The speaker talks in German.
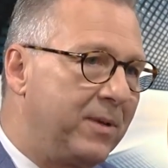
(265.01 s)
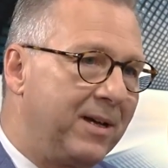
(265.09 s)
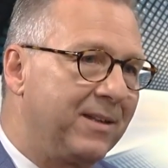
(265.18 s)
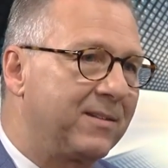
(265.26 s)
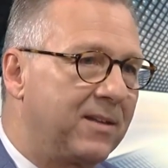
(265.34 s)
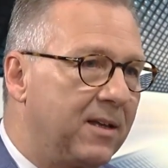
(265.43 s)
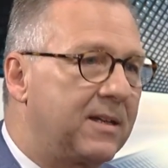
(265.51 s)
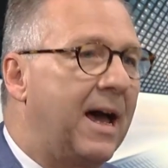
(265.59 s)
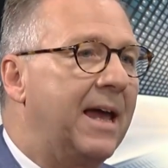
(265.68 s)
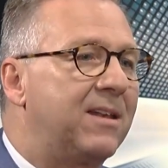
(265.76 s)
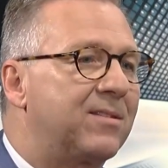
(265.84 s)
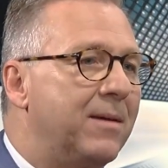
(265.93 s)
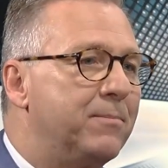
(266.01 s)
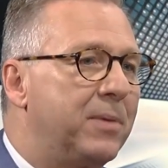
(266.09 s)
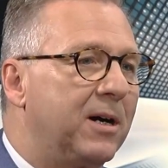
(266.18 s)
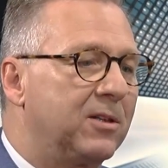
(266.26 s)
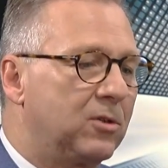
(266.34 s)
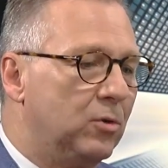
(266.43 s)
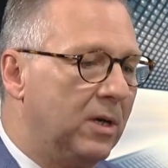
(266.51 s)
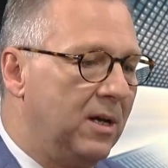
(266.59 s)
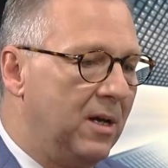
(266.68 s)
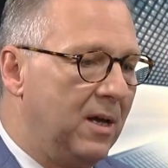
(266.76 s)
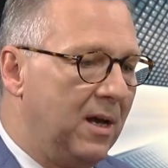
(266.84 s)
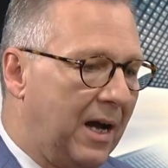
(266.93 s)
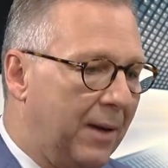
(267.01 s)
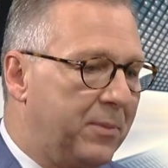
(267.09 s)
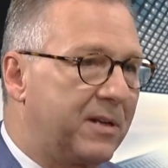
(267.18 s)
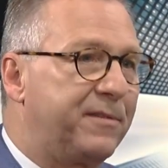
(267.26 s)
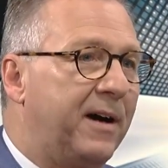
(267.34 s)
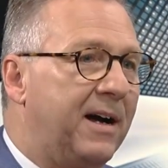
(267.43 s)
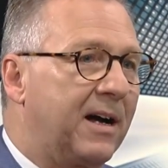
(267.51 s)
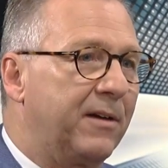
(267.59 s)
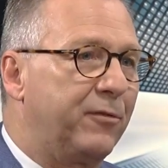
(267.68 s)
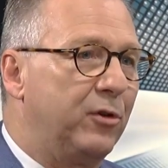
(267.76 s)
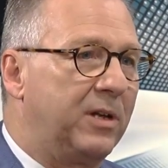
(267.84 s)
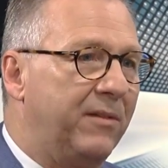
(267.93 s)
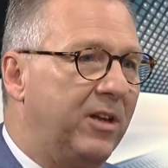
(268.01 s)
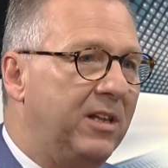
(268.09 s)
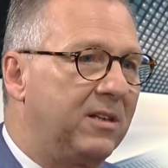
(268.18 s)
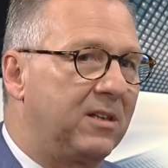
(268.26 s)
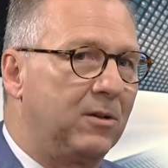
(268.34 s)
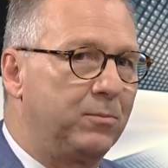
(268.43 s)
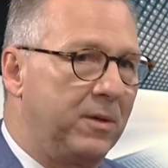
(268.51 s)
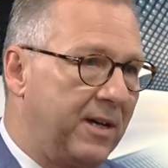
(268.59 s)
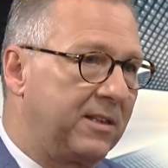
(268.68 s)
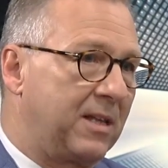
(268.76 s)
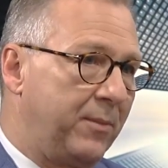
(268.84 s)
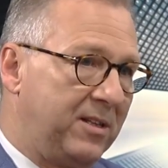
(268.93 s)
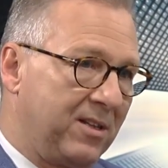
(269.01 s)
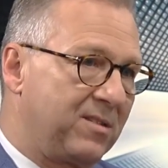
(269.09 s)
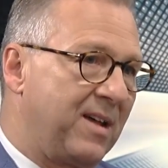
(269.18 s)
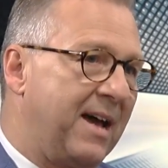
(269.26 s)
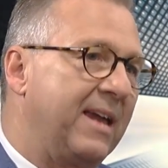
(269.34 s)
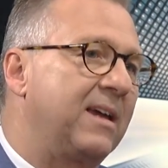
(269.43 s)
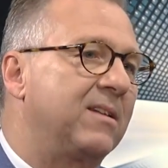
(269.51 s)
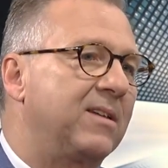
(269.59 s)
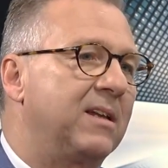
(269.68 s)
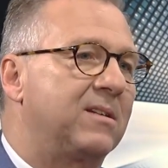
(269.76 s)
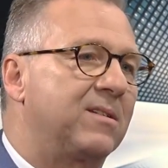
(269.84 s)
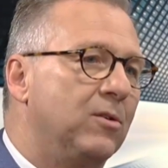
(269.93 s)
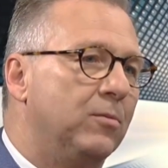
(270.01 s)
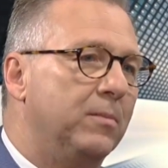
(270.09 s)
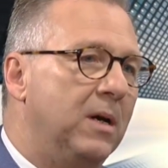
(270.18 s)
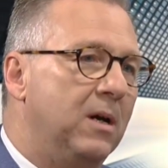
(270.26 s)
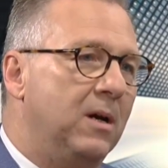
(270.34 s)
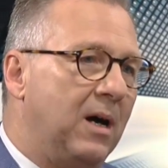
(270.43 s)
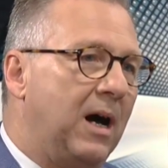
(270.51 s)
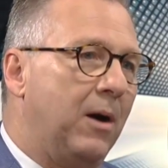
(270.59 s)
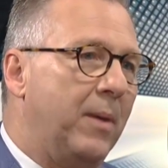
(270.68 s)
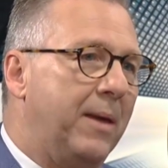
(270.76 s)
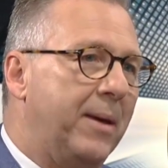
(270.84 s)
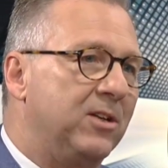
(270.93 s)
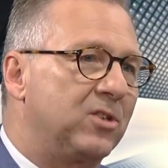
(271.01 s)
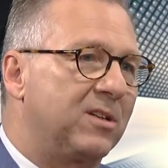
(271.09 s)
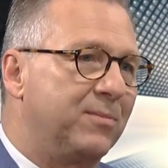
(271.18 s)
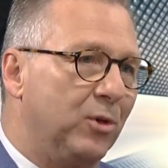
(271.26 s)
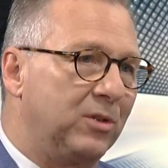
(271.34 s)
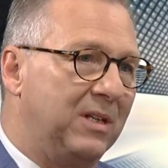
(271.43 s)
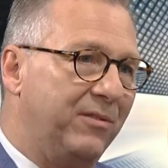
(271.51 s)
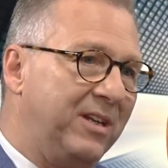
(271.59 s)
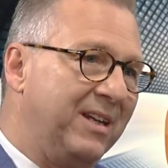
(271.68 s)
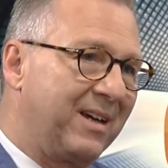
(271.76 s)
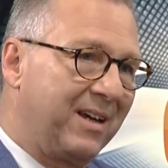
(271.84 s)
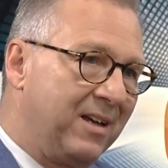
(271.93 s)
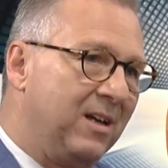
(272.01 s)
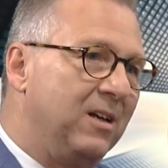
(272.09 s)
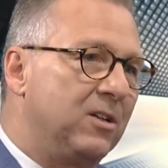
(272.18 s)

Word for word: Wir haben die Heiztemperatur abgefahren für den Winter und wir wollen damit das Zeichen setzen, um auch mehr Menschen zu motivieren,